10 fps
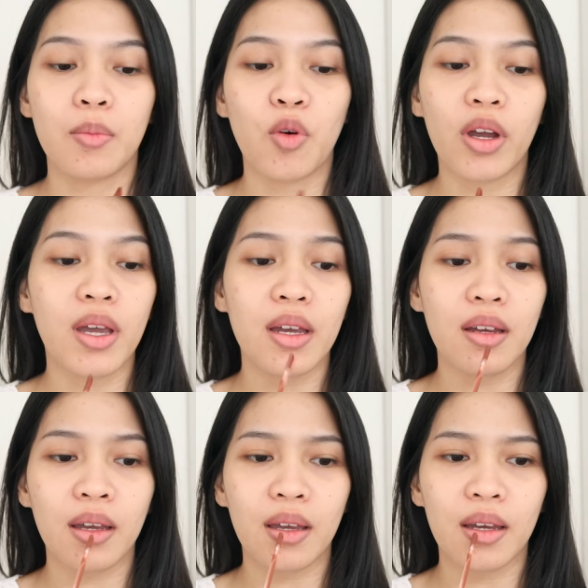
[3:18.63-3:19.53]

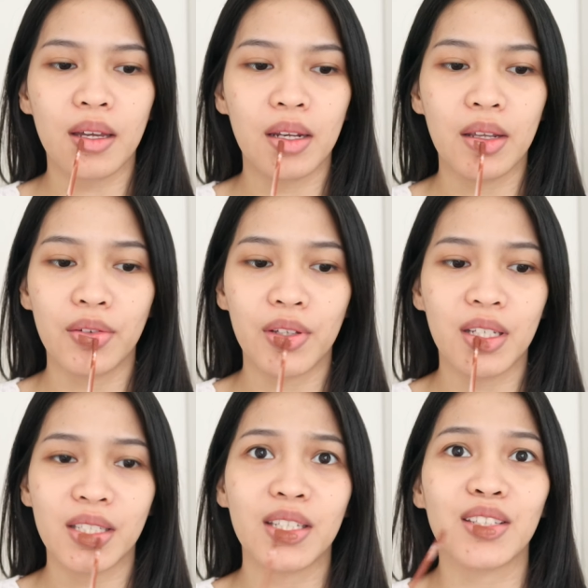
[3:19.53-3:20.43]
pokoknya kayak
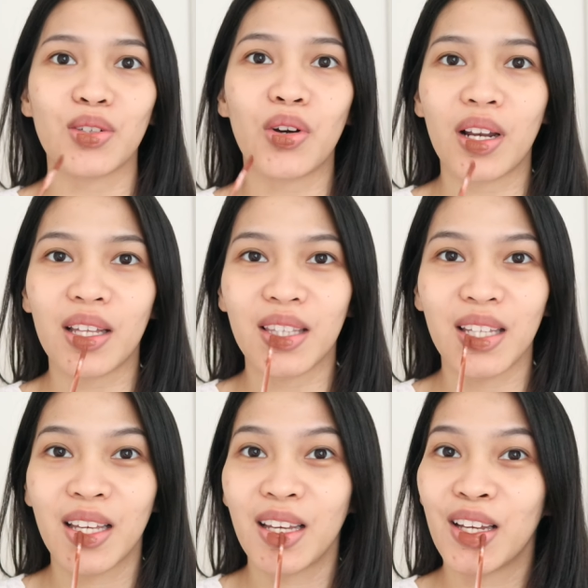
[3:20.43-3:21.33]
definisi coklat
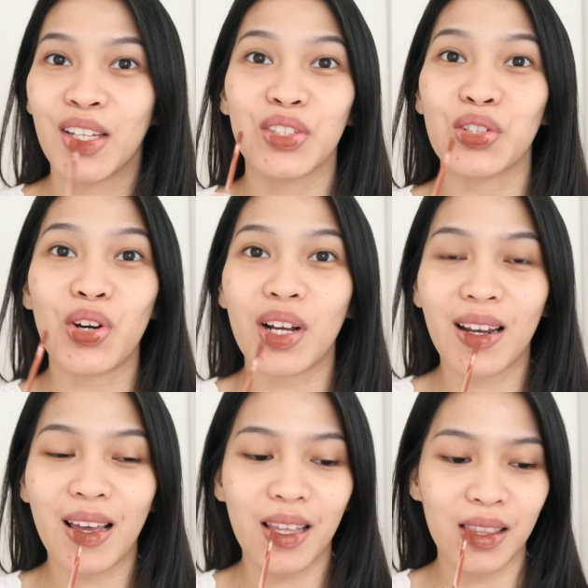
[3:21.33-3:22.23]

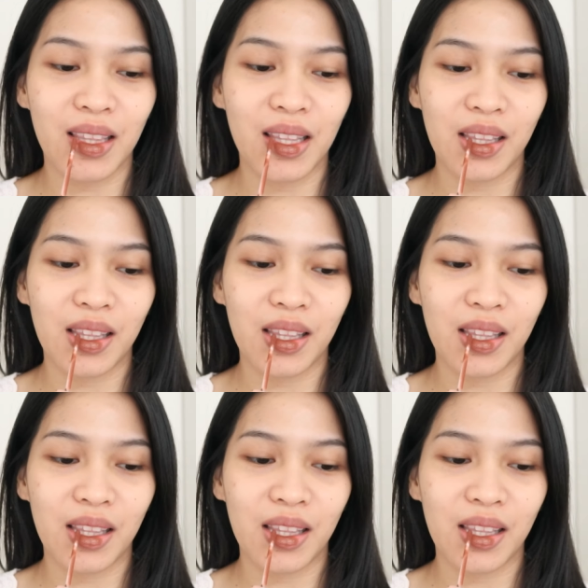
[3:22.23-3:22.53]
coklat